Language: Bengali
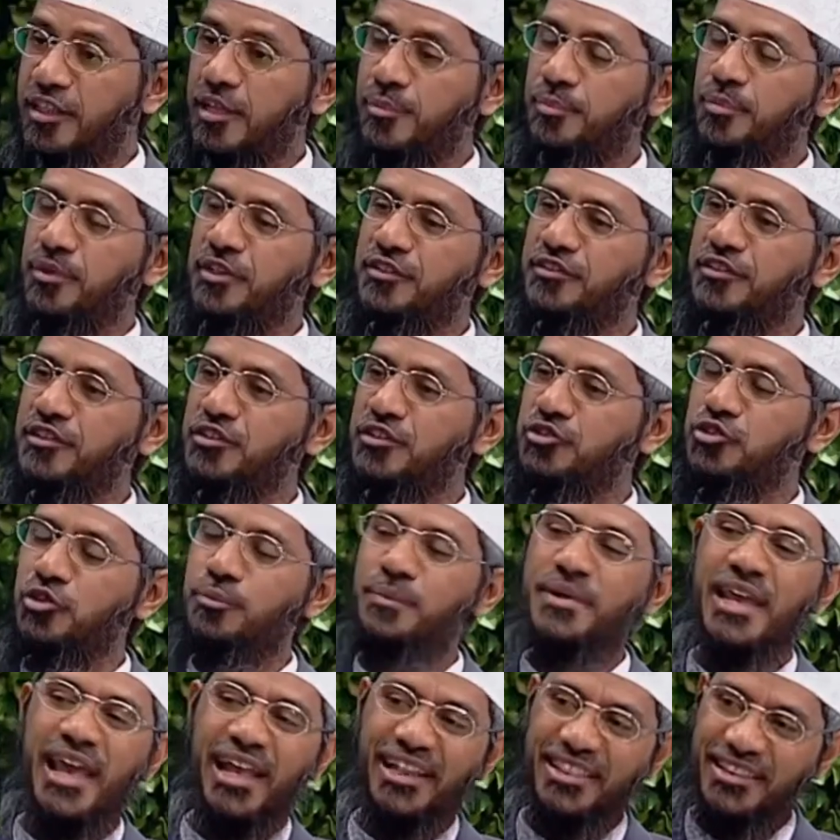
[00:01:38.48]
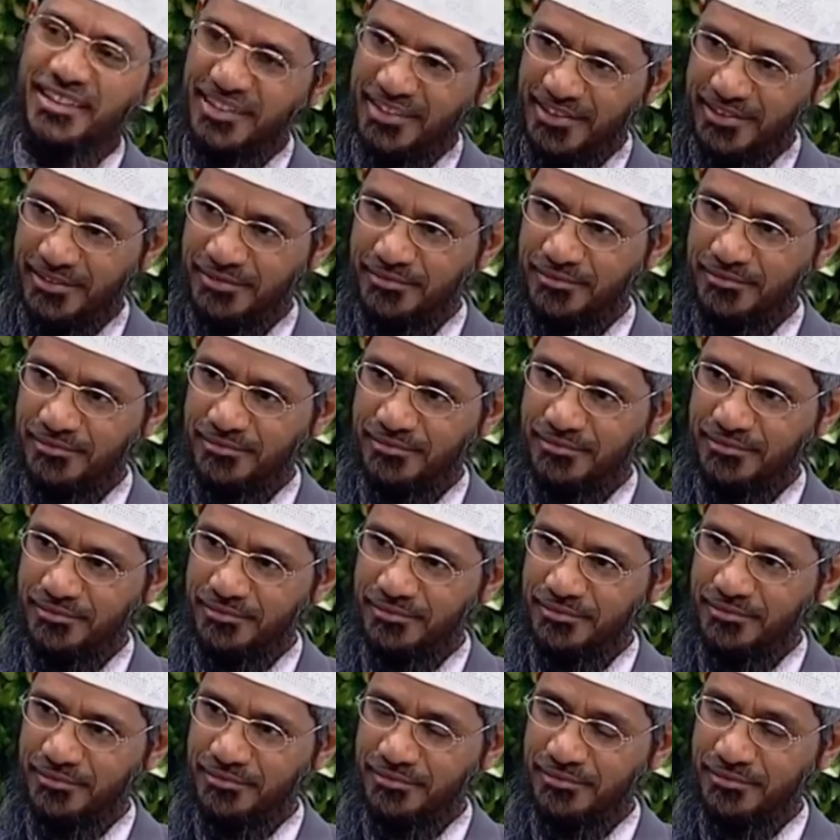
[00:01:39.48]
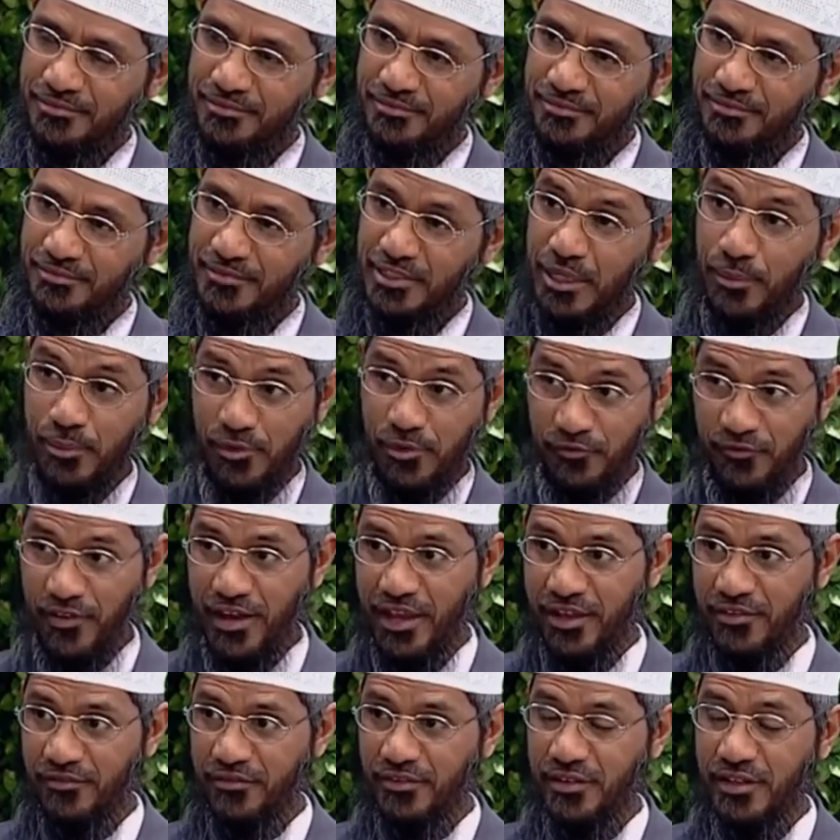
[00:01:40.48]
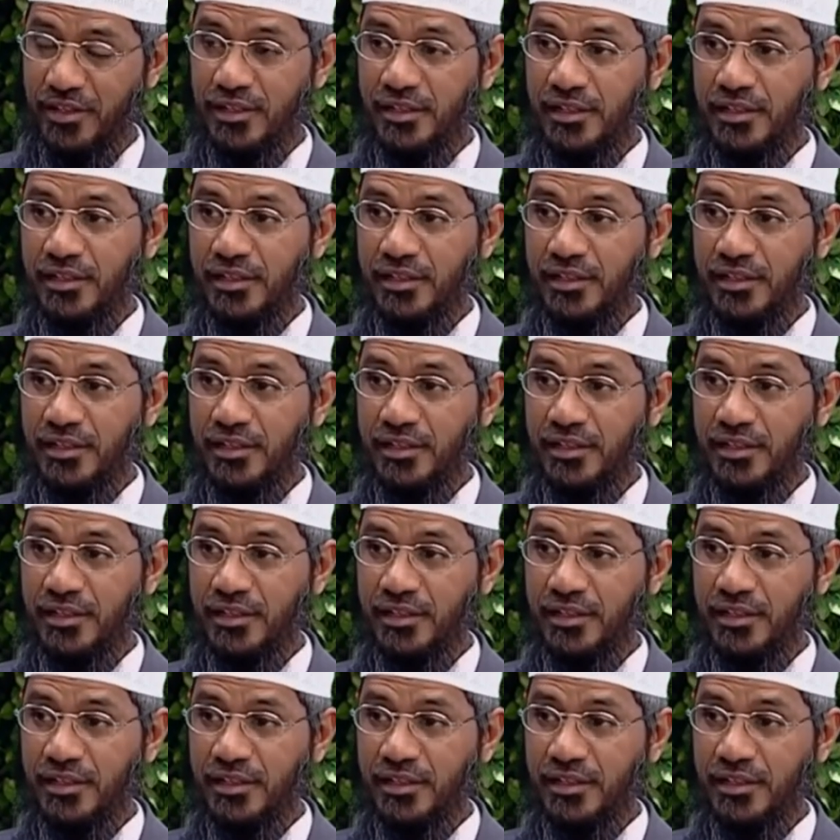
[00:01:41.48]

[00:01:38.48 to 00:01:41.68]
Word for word: তাকে হতে হবে স্বাস্থ্যবান পাঁচ নম্বর